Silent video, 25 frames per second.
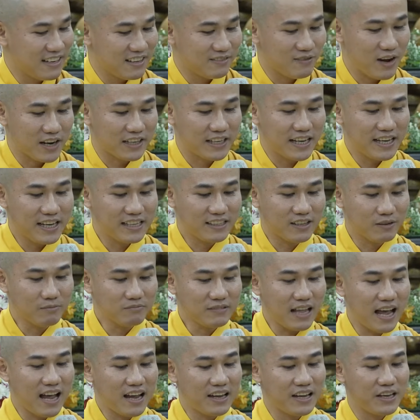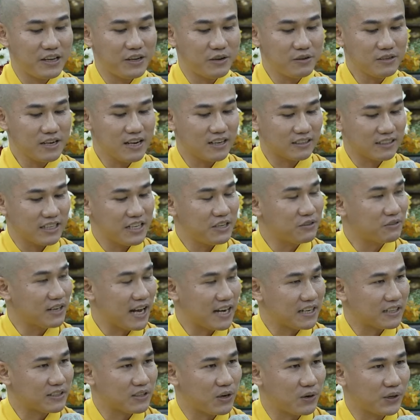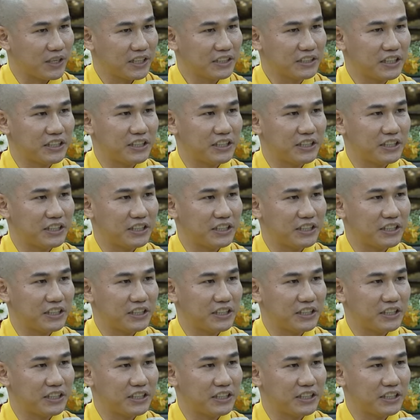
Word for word: Và khi chúng ta hiểu được điều này rồi